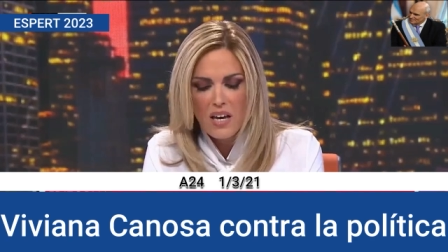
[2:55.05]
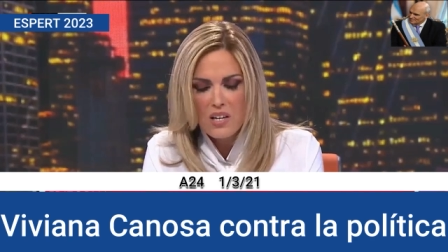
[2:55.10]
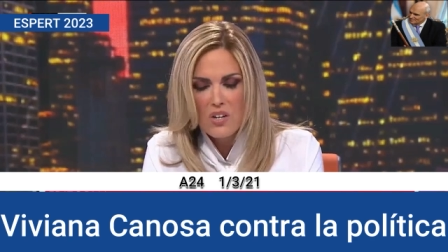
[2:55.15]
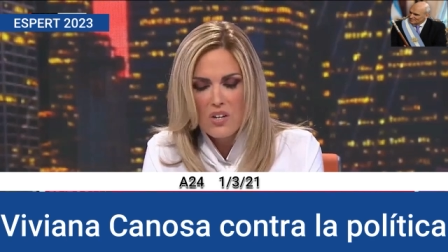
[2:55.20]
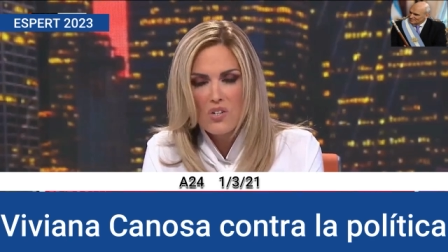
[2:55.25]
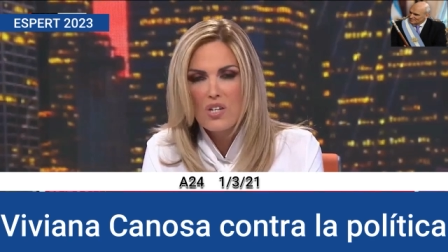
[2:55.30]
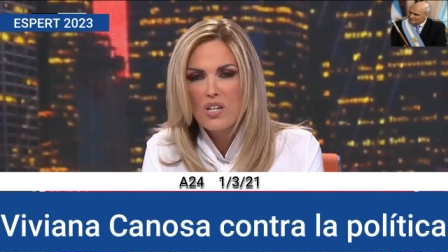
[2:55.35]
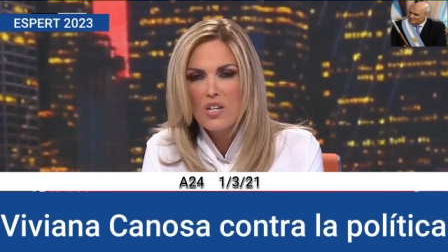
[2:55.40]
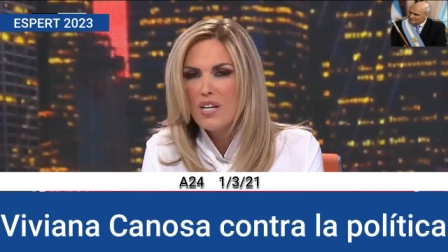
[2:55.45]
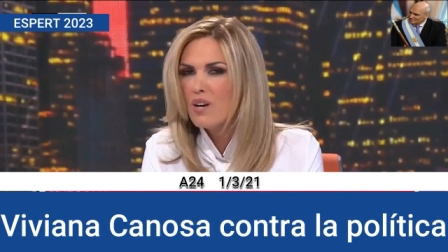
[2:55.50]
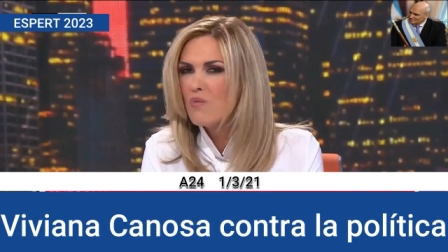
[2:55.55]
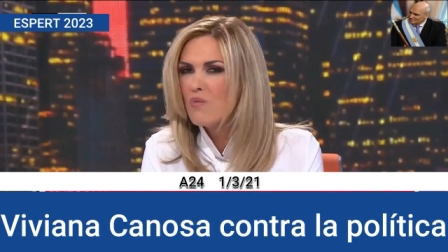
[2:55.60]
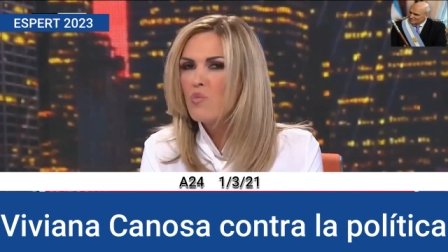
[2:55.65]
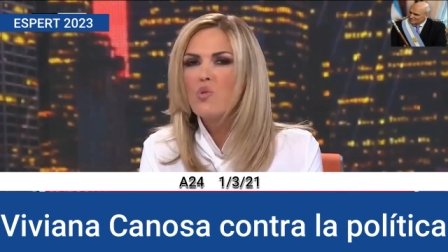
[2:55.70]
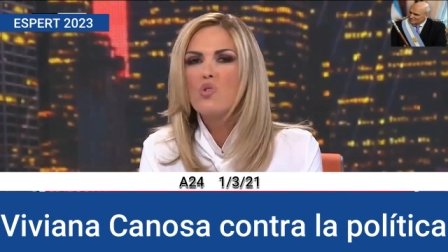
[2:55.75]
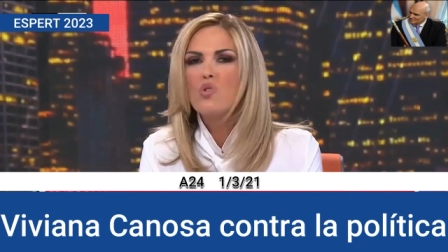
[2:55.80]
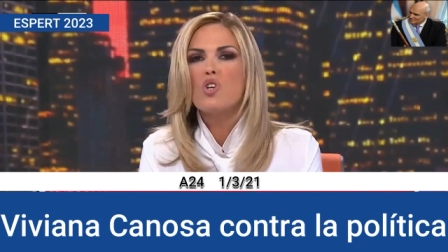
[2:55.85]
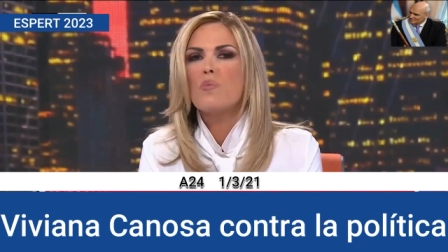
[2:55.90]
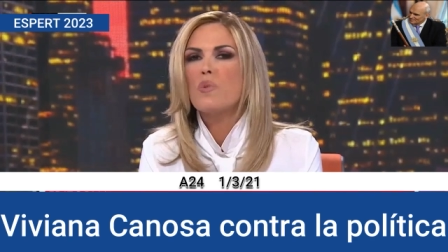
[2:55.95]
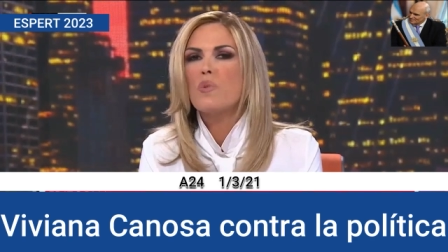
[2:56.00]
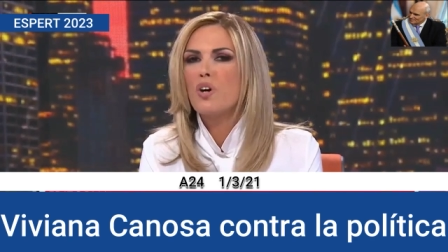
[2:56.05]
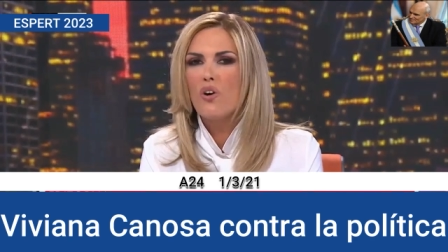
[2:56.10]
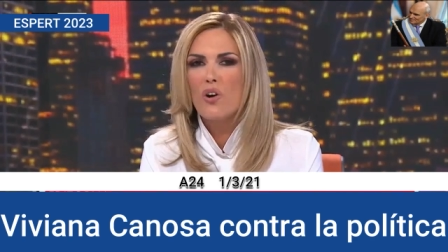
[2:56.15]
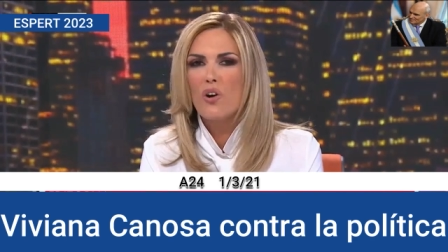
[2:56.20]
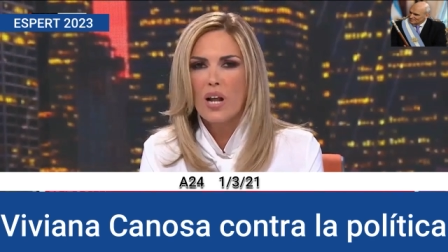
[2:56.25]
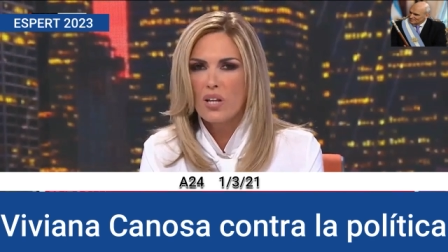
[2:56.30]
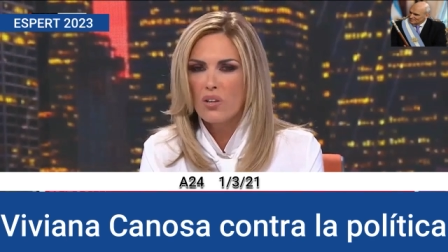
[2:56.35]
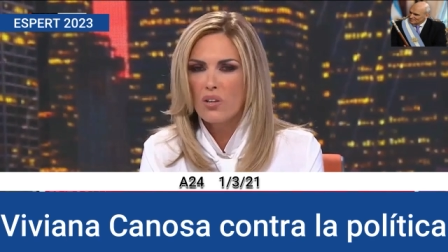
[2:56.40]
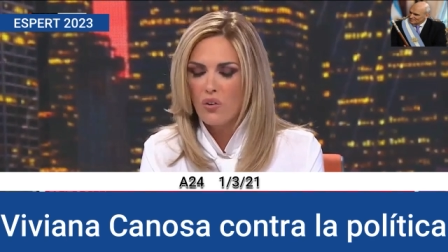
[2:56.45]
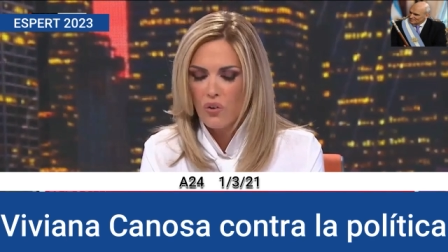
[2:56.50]
y nos iría mucho
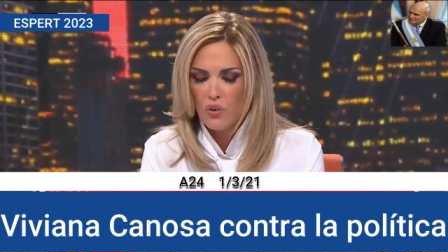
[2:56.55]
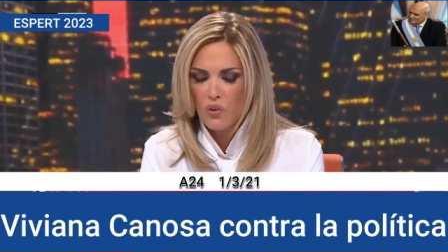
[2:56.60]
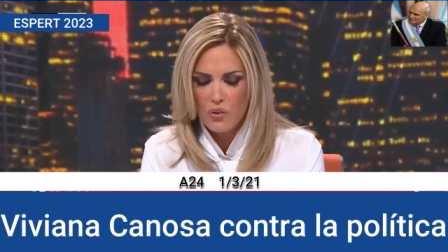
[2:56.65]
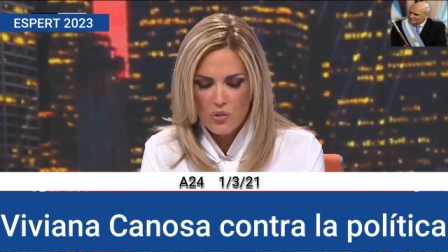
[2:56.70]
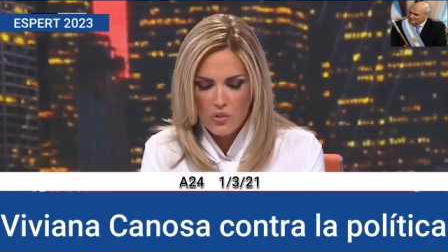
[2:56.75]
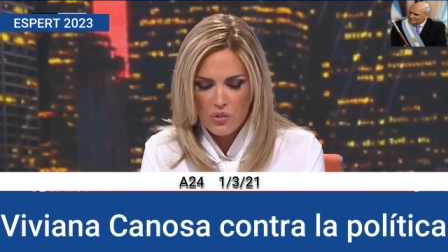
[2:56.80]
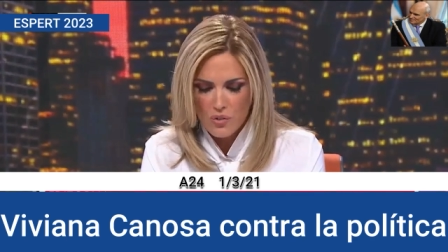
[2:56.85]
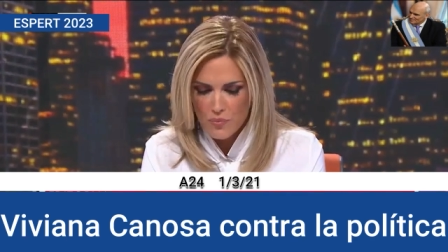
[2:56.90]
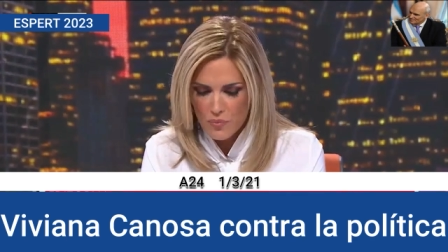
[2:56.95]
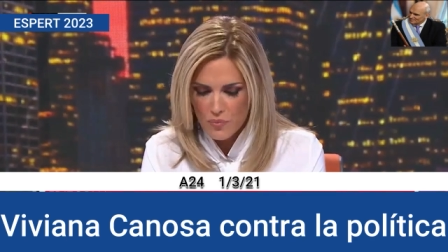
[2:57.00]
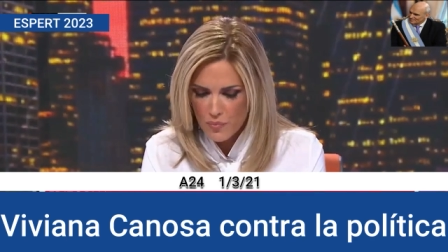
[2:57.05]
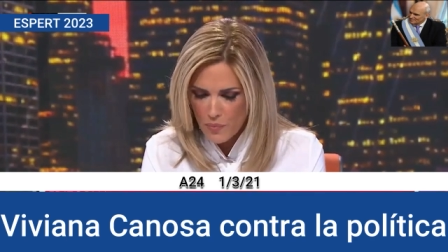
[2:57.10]
mejor a todos.